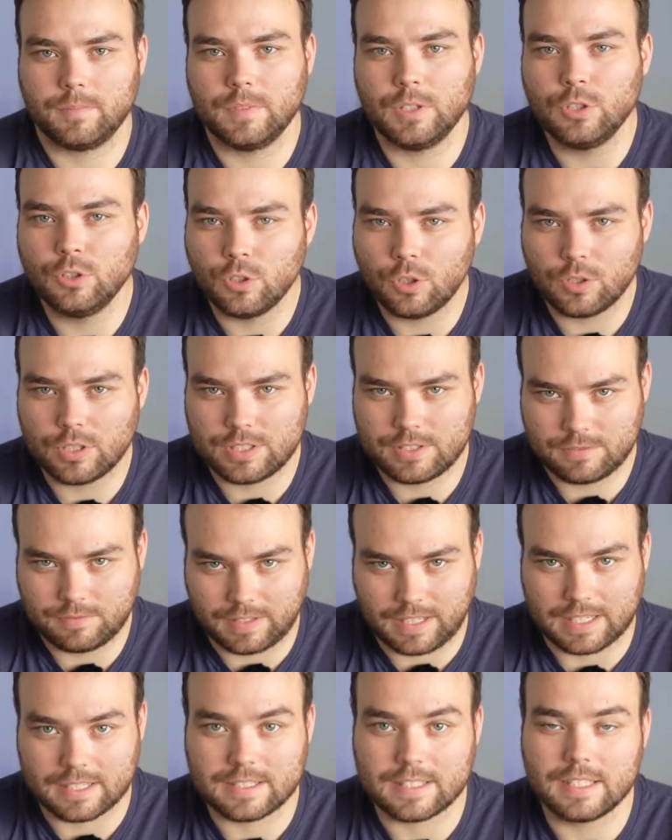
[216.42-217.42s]
no es
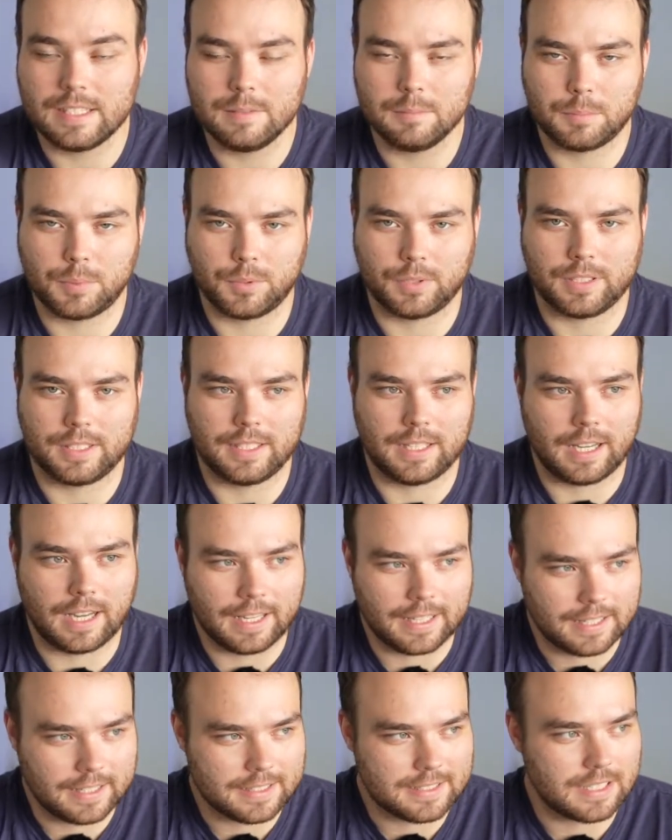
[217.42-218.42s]
fácil porque
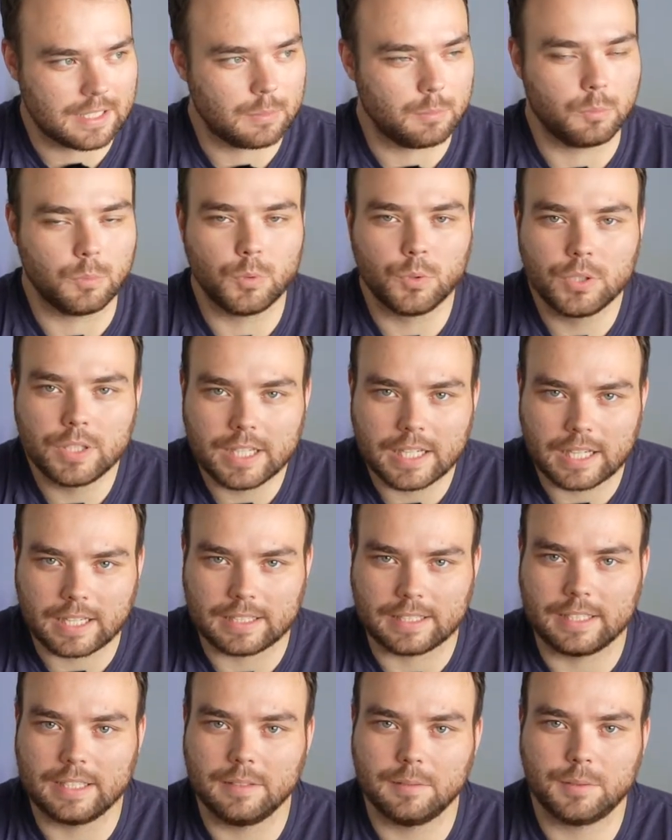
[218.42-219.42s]
hay que ser muy
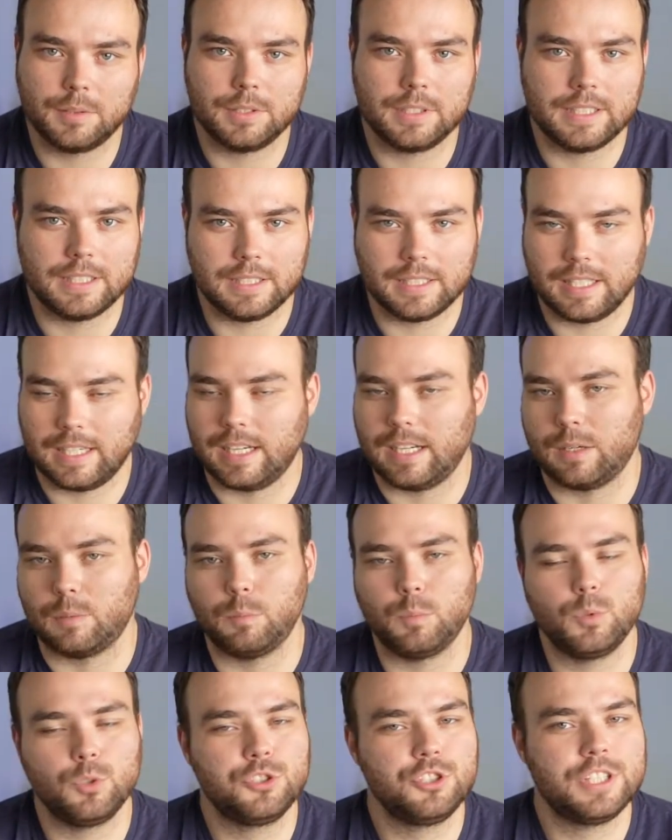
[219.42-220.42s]
creativo y crear
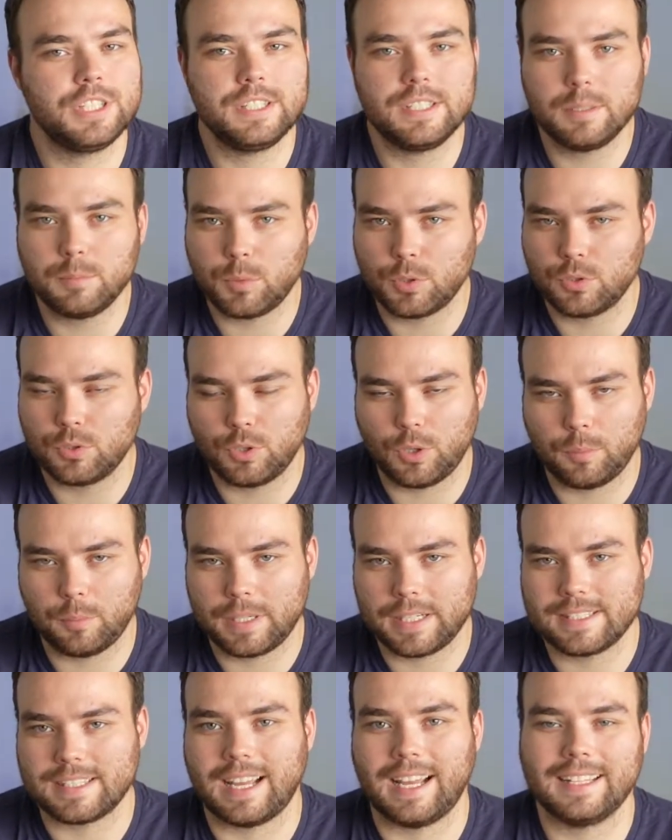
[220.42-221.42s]
muchísimos
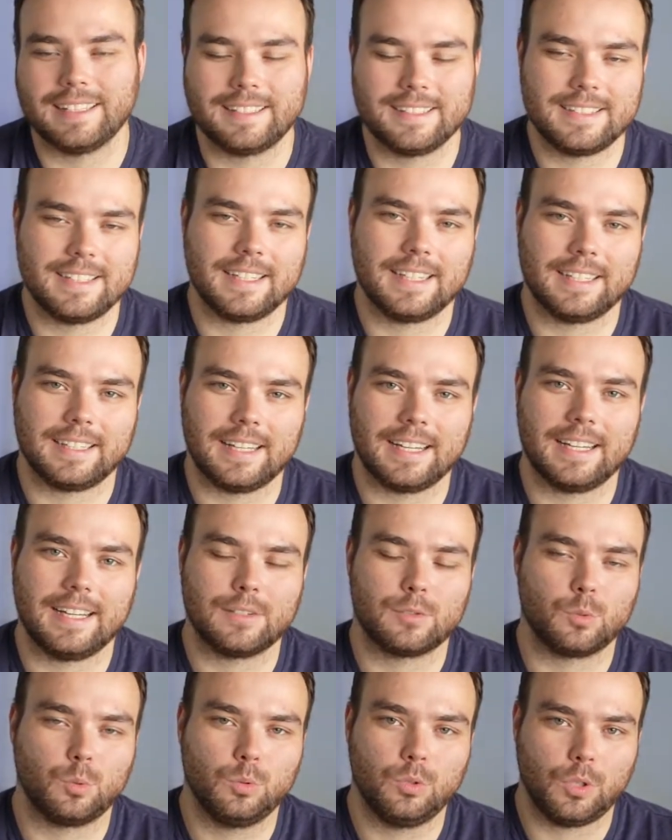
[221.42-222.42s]
nombres antes de que
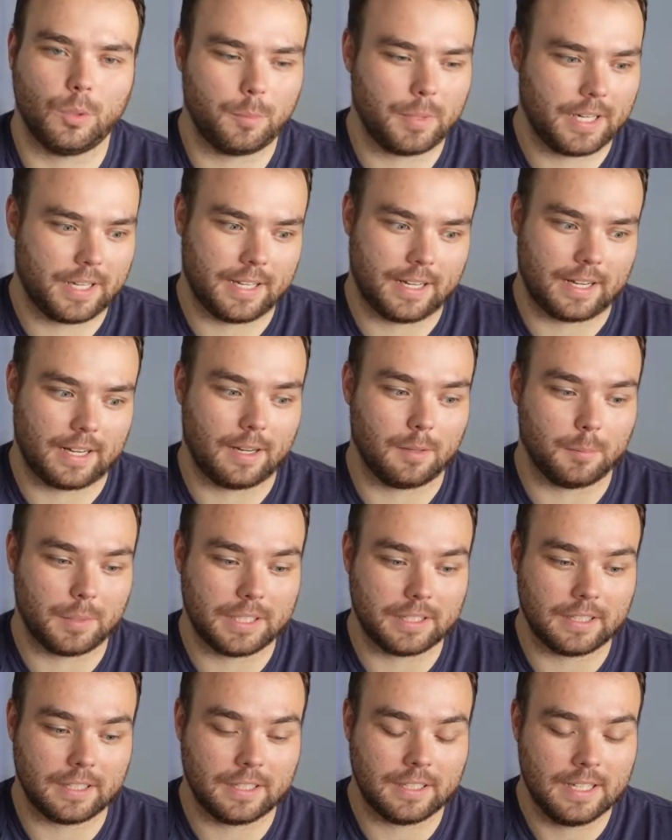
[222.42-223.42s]
tengas un nombre que
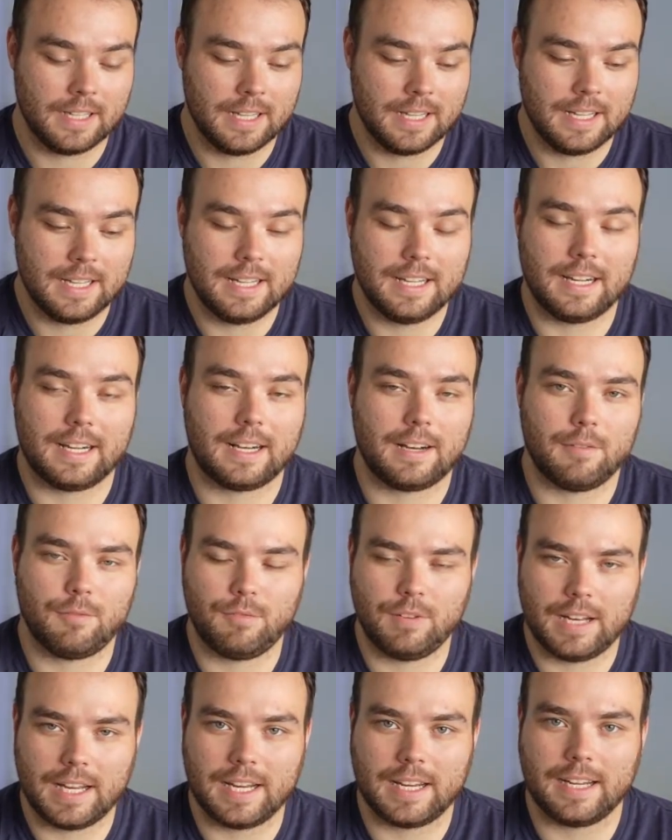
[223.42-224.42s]
realmente
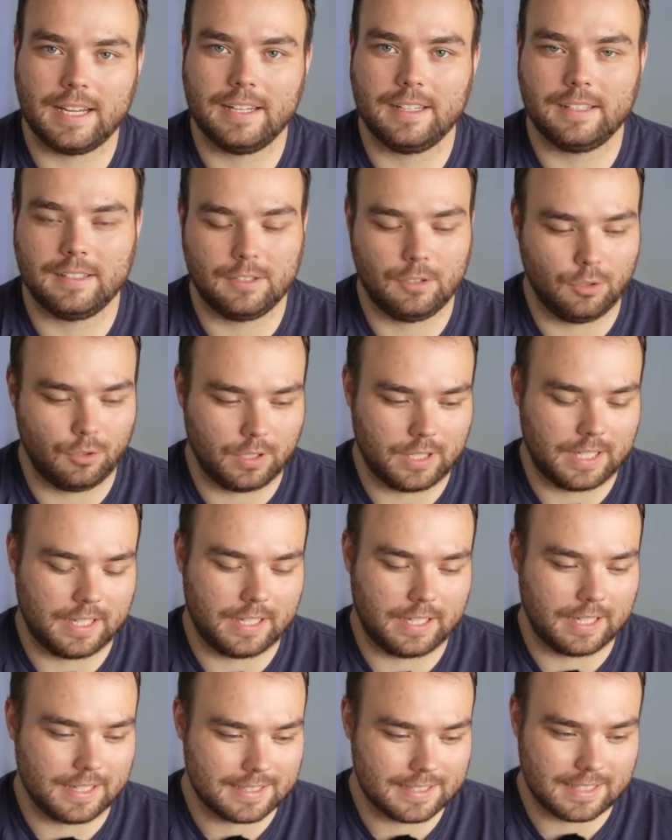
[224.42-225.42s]
refleje lo
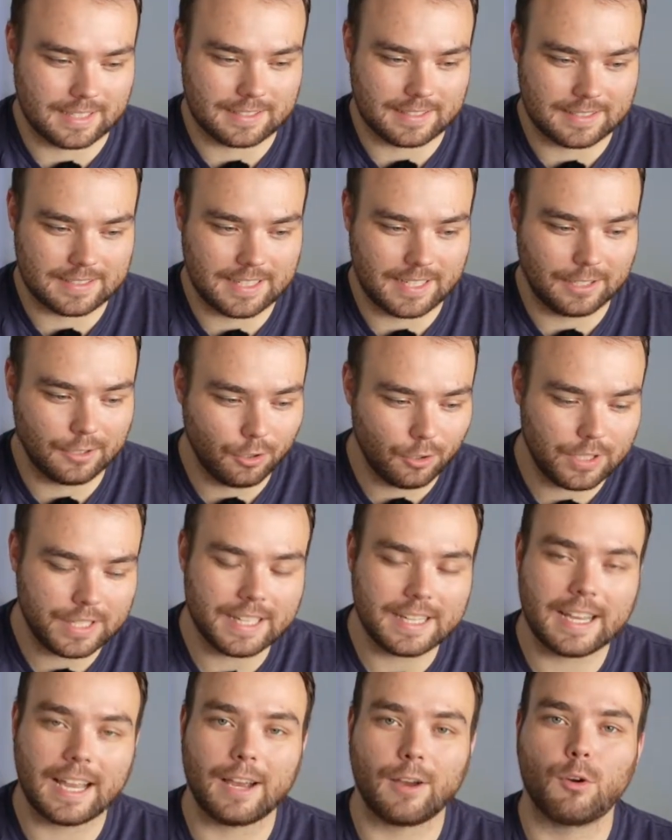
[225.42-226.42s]
que estás haciendo
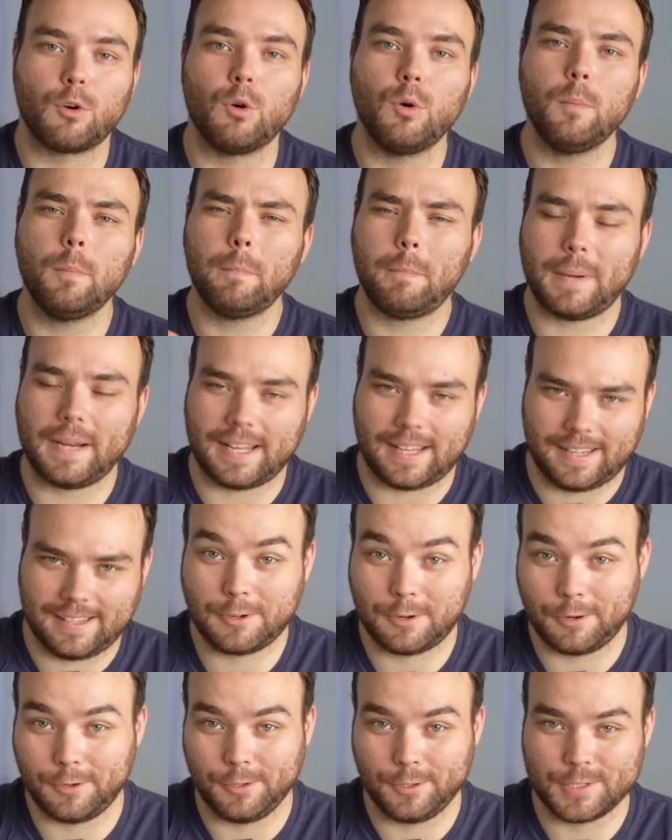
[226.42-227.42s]
y que cumpla
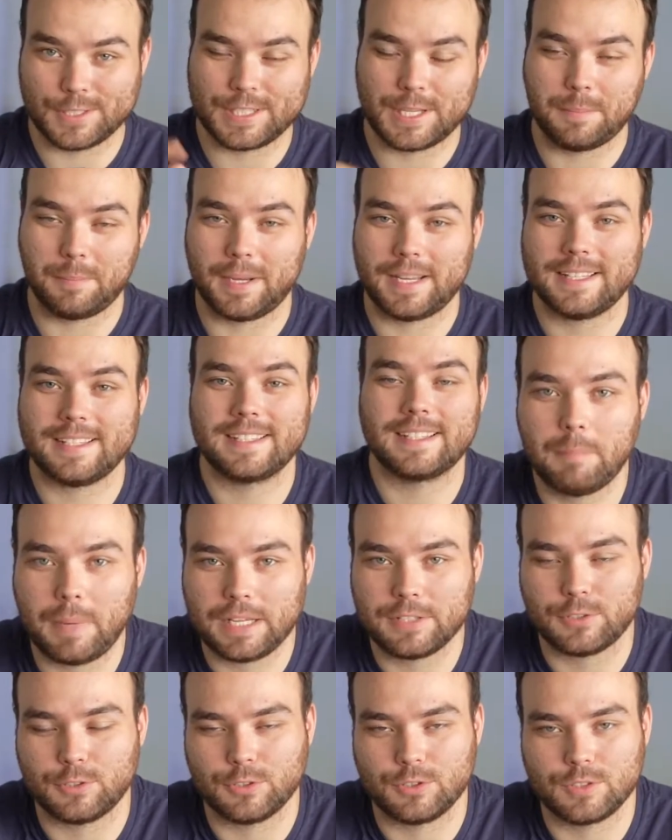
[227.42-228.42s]
con los demás
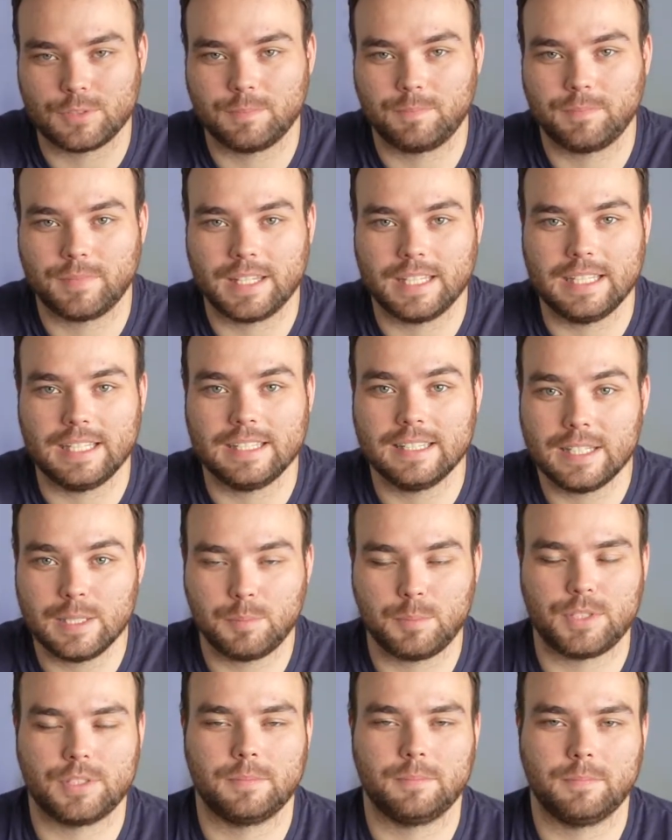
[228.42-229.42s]
pasos y
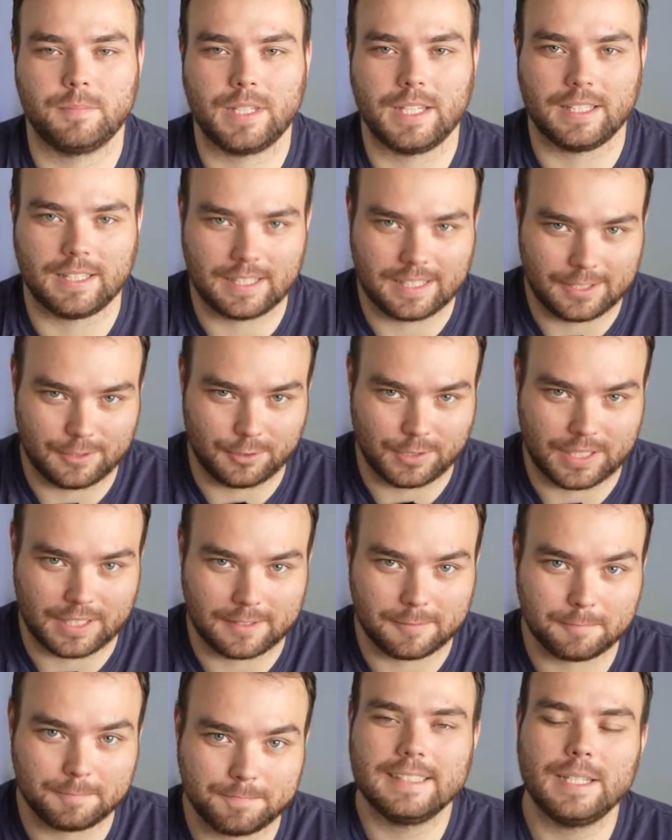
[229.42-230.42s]
tips que te quiero
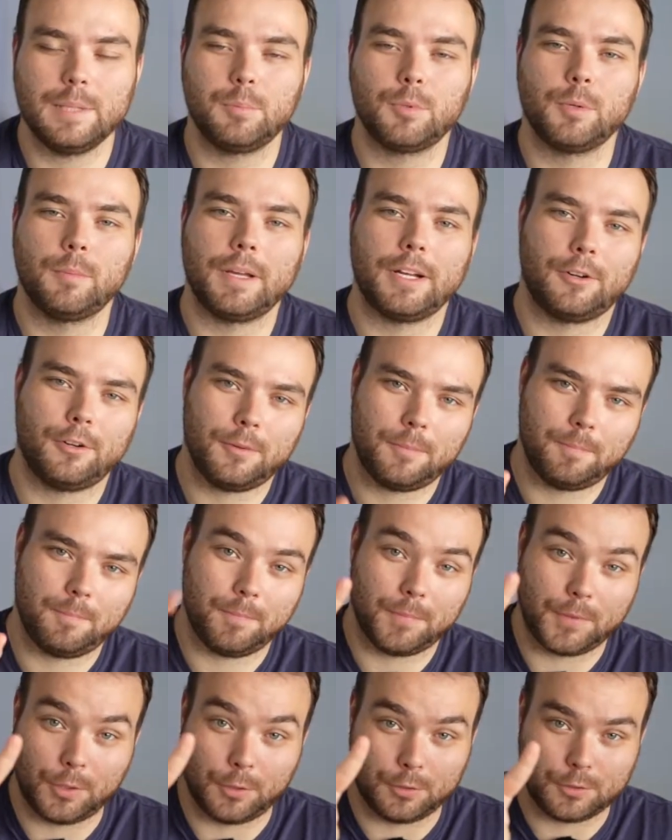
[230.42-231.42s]
dar. Tip número
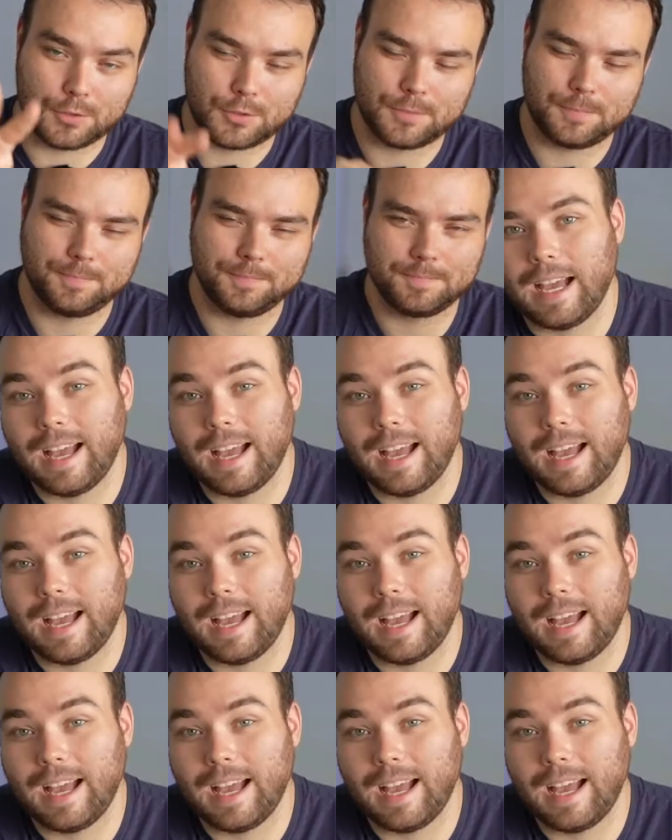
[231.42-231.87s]
2.